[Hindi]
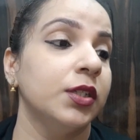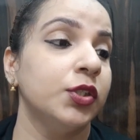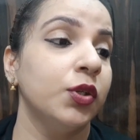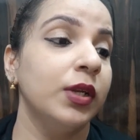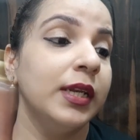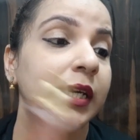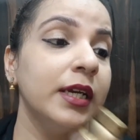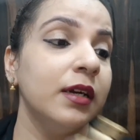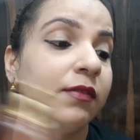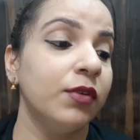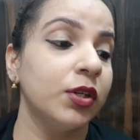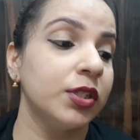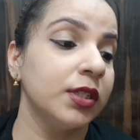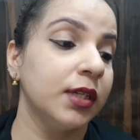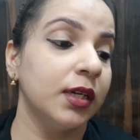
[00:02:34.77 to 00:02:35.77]
जो लेयर
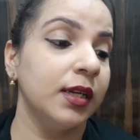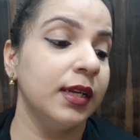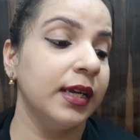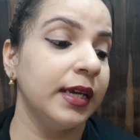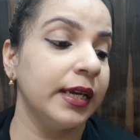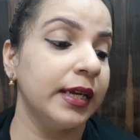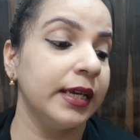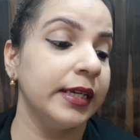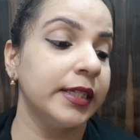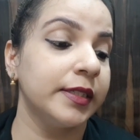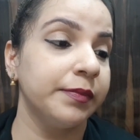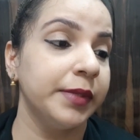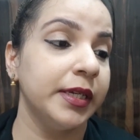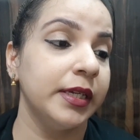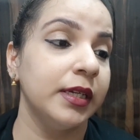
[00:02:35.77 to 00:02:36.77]
वाटर गर्ल है
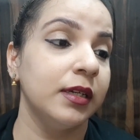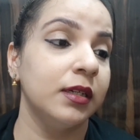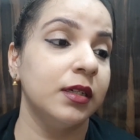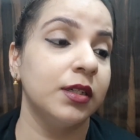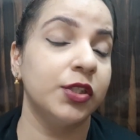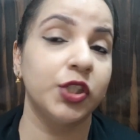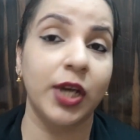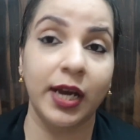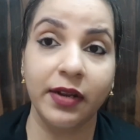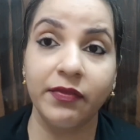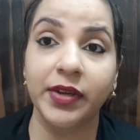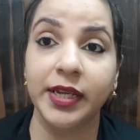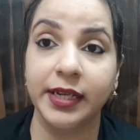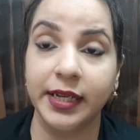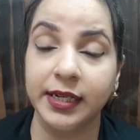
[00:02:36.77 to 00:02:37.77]
इसमें चार
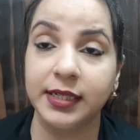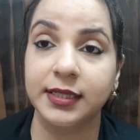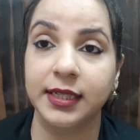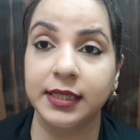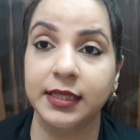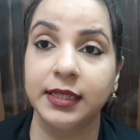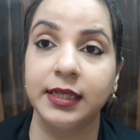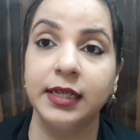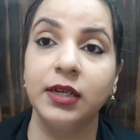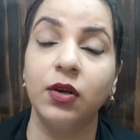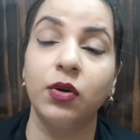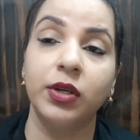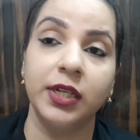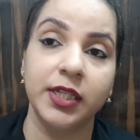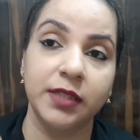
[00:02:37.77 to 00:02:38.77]
वेरिएंट्स आते हैं
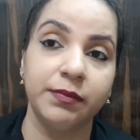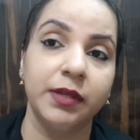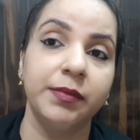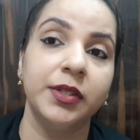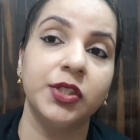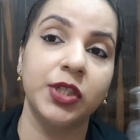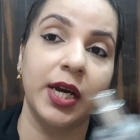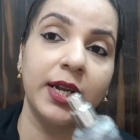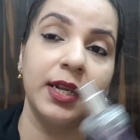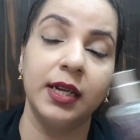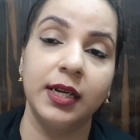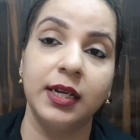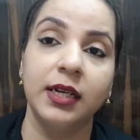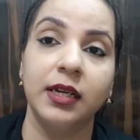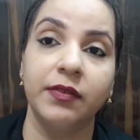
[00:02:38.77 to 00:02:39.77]
और इसमें भी चार
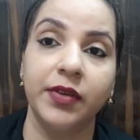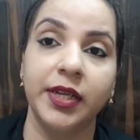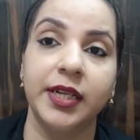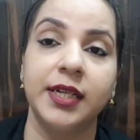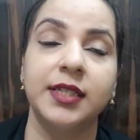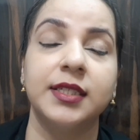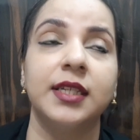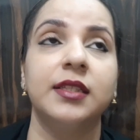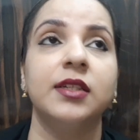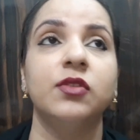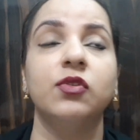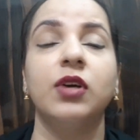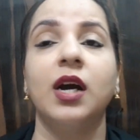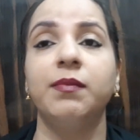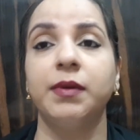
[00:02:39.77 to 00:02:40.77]
अलग अलग वेरिएंट्स आते
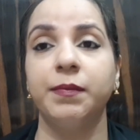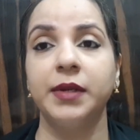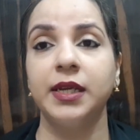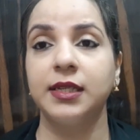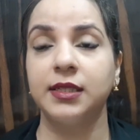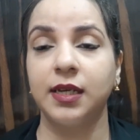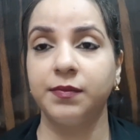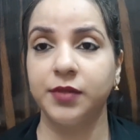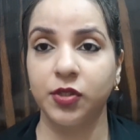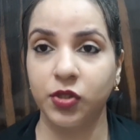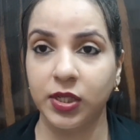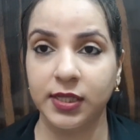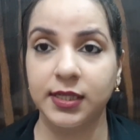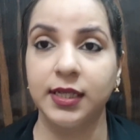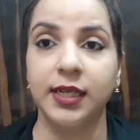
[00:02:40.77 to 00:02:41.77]
हैं तो आप अपने हिसाब से
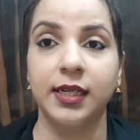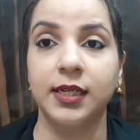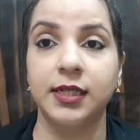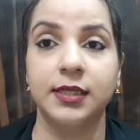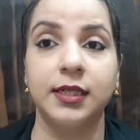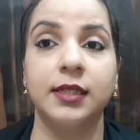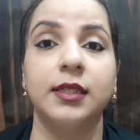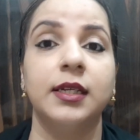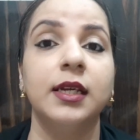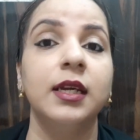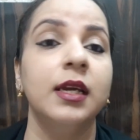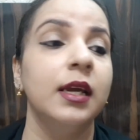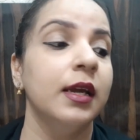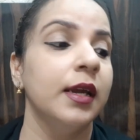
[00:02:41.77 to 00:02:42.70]
जो है सेलेक्ट कर सकते हैं